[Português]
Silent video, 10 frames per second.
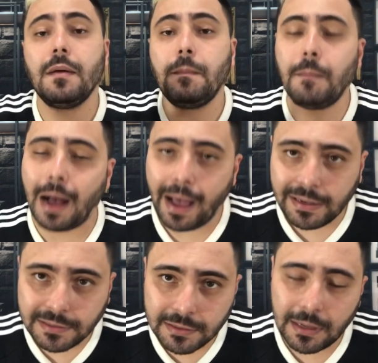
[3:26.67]

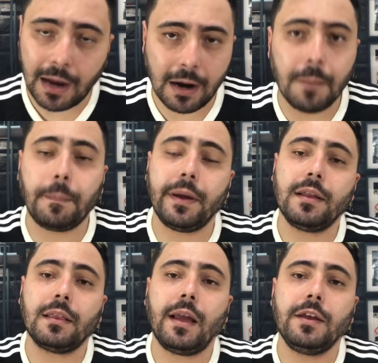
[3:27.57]
mas a
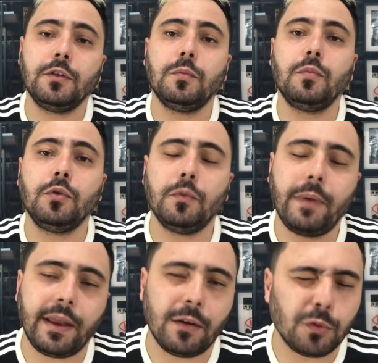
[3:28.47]
campanha está indo muito
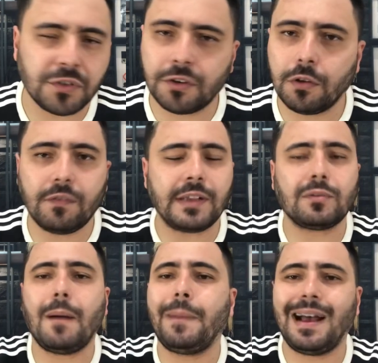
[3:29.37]
bem, né? O torcedor do
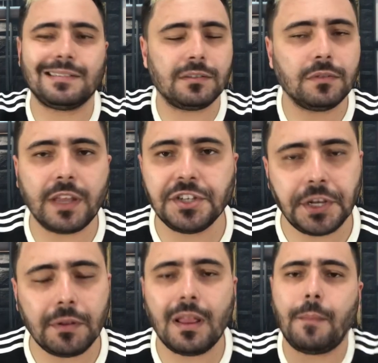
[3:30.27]
Vasco abraça, não tem
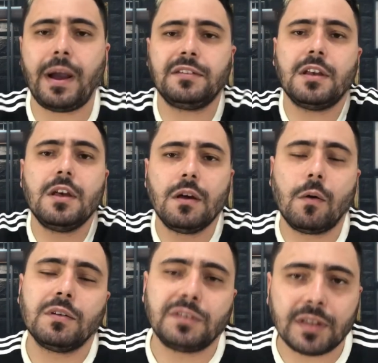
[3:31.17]
jeito, ainda mais
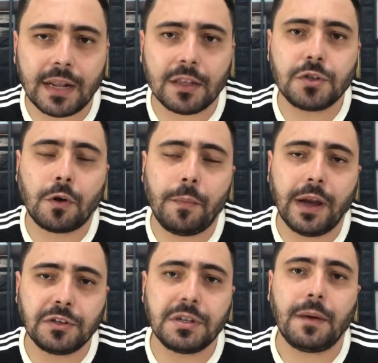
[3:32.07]
quando se trata de
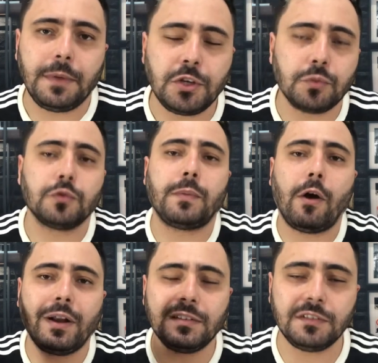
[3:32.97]
Roberto Dinamite, um dos
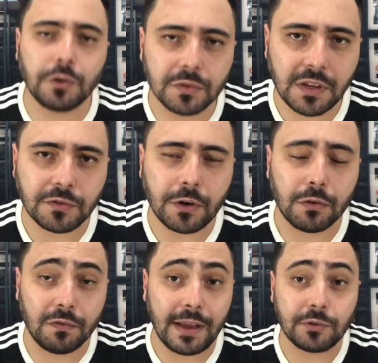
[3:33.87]
maiores ídolos da
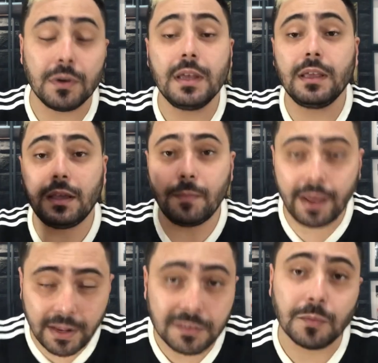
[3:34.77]
história do Vasco, que
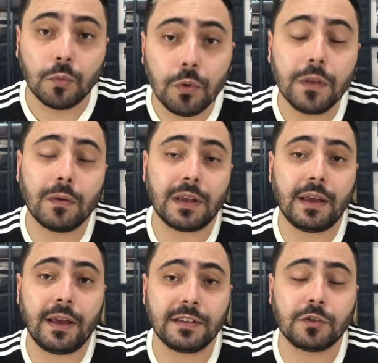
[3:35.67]
merece muito
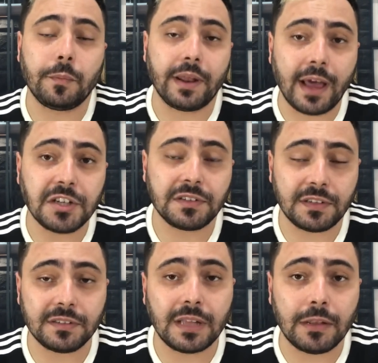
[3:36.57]
eh, essa homenagem,
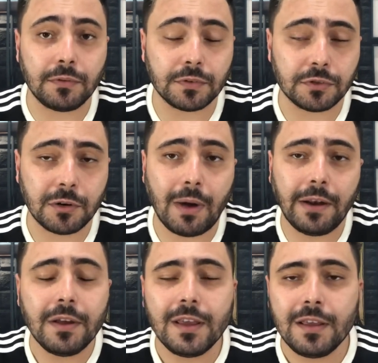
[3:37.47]
essa estátua em São
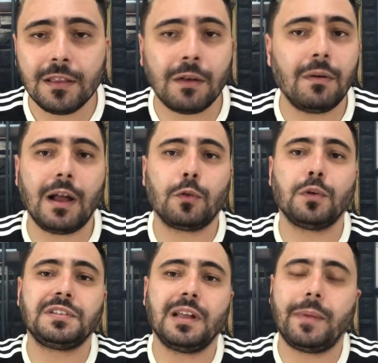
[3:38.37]
Januário. Então a
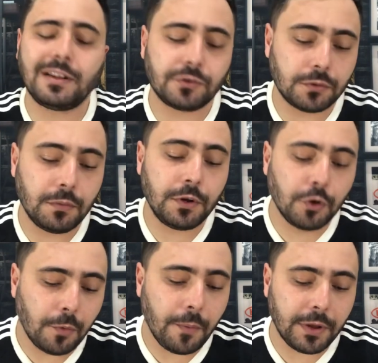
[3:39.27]
torcida abraçou e
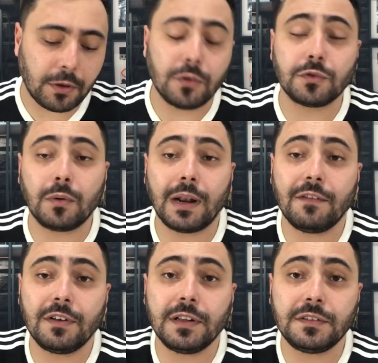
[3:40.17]
no momento que eu estou
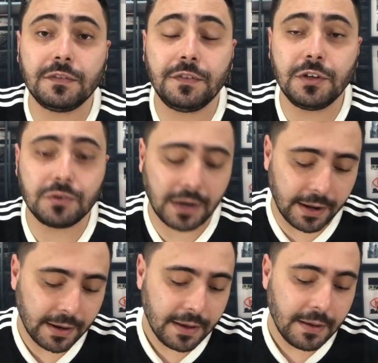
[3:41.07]
gravando esse vídeo,
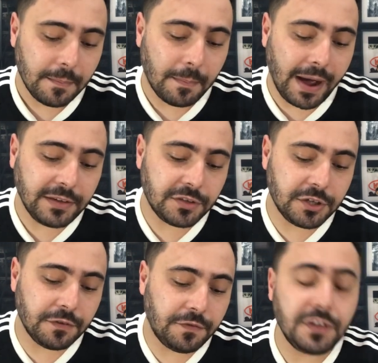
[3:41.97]
cara, mais
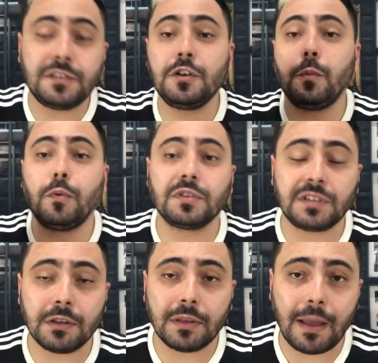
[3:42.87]
de
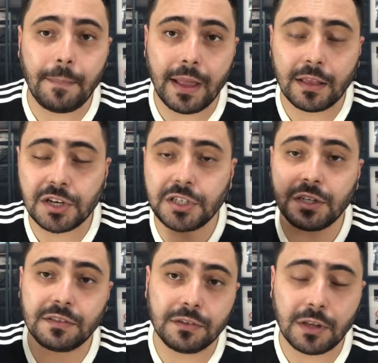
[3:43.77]
25% da meta já
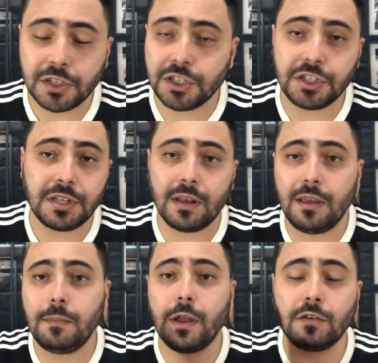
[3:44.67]
tinha sido atingida
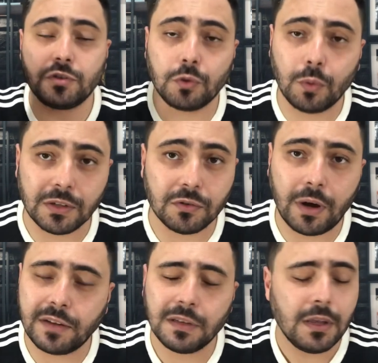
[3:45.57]
ali em menos de duas
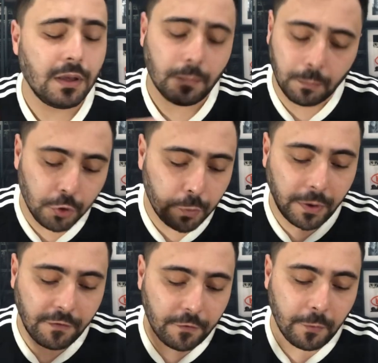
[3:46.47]
horas. Muito
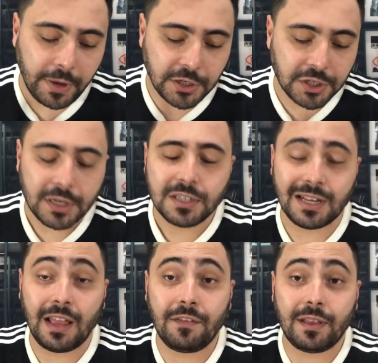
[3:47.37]
provavelmente
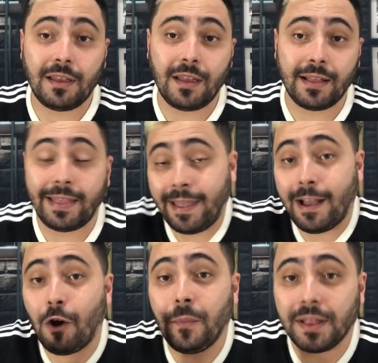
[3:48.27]
já deve ter
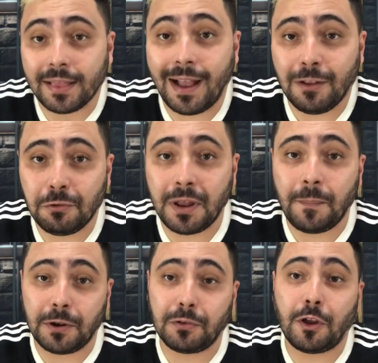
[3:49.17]
até aumentado, né?
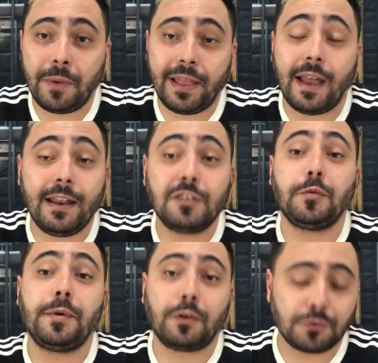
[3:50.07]
Para tu ter uma ideia,
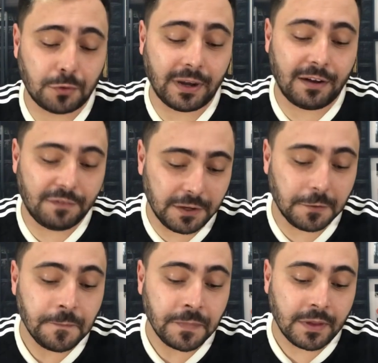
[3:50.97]
nesse momento que eu estou
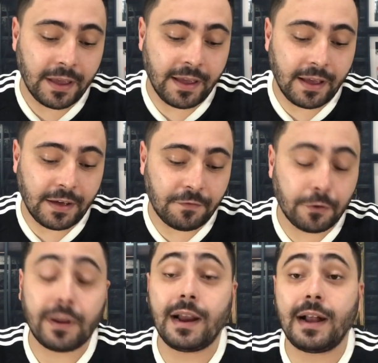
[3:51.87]
gravando, é,
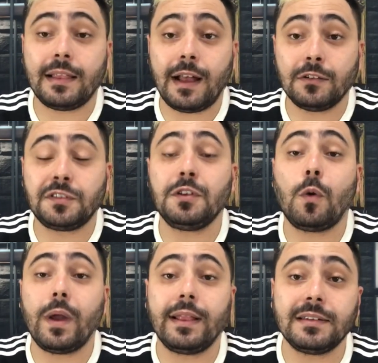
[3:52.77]
foram arrecadados
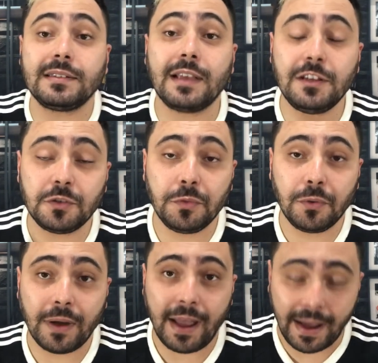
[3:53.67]
56
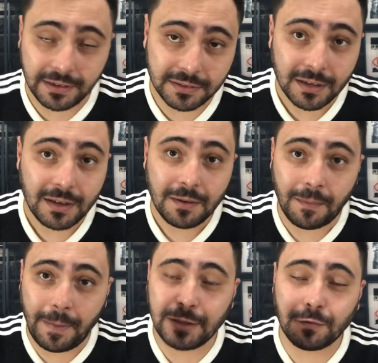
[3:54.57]
mil reais
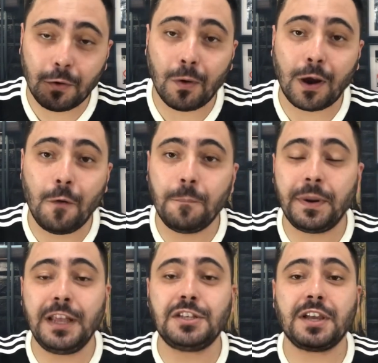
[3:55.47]
mas eu vou colocar um
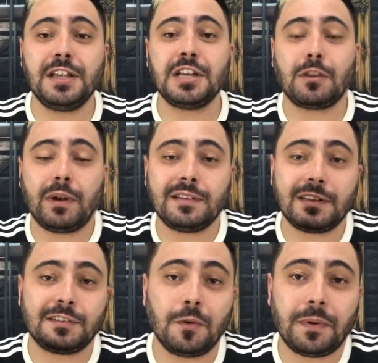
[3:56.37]
print aí de
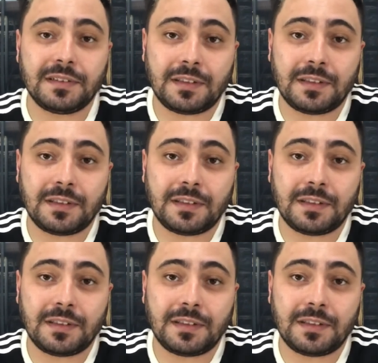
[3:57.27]
atualização para